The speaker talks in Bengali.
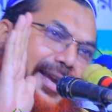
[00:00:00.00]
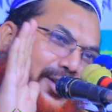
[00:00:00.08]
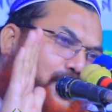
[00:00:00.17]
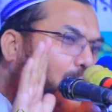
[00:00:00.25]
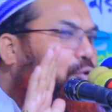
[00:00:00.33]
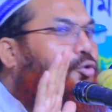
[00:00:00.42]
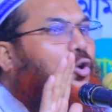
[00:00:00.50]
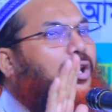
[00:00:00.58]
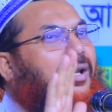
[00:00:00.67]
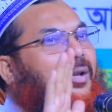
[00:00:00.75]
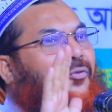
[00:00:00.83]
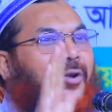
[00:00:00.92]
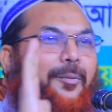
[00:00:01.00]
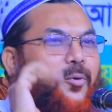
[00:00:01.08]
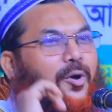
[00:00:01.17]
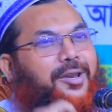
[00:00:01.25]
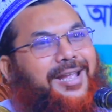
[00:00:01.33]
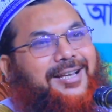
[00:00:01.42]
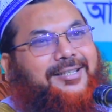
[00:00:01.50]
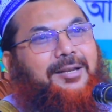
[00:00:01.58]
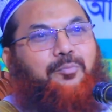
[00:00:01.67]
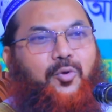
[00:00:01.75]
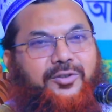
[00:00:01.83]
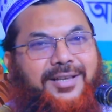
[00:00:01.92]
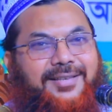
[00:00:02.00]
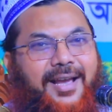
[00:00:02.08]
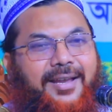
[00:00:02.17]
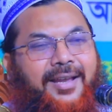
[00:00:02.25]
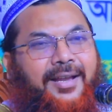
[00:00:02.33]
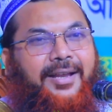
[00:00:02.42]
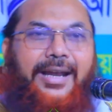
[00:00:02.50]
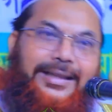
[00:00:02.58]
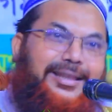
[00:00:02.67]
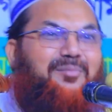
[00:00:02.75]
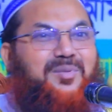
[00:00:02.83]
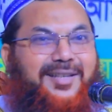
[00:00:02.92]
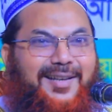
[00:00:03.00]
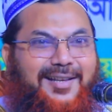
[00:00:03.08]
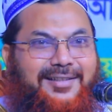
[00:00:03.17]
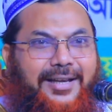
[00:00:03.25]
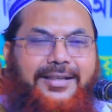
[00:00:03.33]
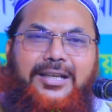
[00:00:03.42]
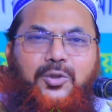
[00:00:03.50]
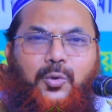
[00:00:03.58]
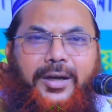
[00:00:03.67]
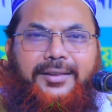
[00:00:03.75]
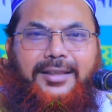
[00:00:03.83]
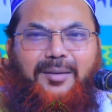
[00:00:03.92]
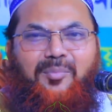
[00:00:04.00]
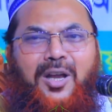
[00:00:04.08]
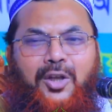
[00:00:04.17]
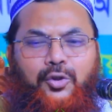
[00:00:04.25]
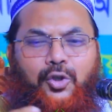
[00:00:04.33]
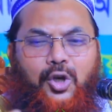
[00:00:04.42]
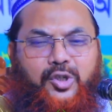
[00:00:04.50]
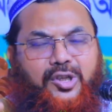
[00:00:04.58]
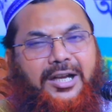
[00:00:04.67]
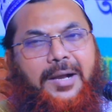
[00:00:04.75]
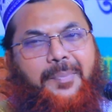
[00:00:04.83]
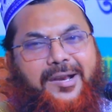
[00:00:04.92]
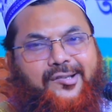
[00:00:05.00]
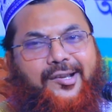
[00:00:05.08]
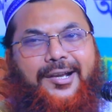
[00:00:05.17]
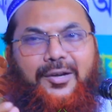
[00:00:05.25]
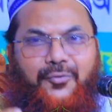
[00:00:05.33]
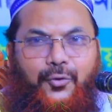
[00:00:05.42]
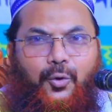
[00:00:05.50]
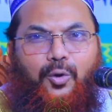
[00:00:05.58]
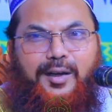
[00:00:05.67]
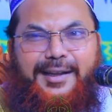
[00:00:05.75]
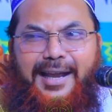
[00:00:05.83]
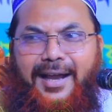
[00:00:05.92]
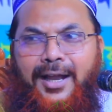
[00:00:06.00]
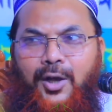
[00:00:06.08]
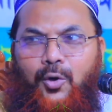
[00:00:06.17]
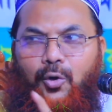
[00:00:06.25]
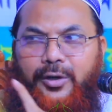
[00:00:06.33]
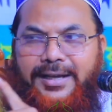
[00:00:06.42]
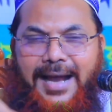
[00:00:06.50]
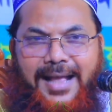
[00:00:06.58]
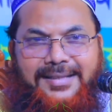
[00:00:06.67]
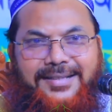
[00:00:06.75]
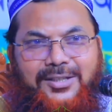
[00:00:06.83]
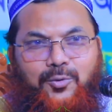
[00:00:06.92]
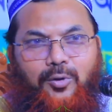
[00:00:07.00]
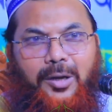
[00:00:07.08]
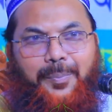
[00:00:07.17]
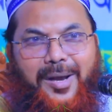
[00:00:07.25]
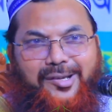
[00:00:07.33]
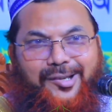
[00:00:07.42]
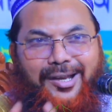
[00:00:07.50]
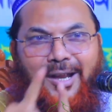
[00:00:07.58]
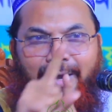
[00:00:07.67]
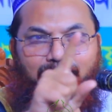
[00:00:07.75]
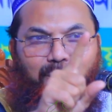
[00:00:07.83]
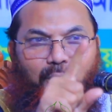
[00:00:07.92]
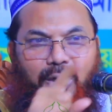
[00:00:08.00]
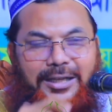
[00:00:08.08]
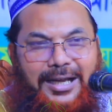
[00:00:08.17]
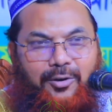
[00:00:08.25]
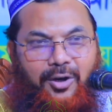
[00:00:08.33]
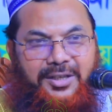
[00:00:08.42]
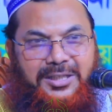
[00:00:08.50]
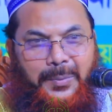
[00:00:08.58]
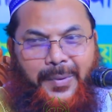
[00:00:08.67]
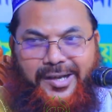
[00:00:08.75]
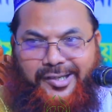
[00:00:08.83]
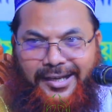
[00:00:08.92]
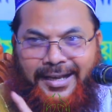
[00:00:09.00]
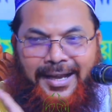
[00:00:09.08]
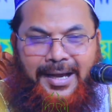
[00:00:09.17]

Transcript: এই চোদ্দই ফেব্রুয়ারি আসলে বোঝা যায় এতিম চেনা যায় কিছু এতিম দশ টাকা পাঁচ টাকার ফুল নিয়ে ওই গার্লস স্কুলের পাশে মহিলা কলেজের পাশে